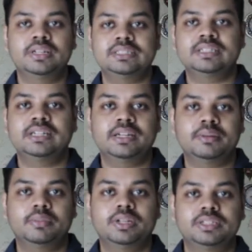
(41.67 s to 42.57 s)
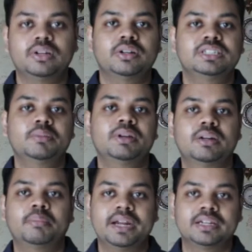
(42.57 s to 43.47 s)
রিসেন্টলি ইচ্ছা হয় যে আমি
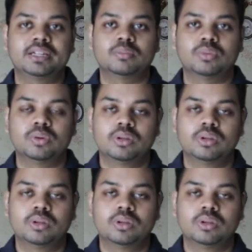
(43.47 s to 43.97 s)
একটা ব্যাট কিনবো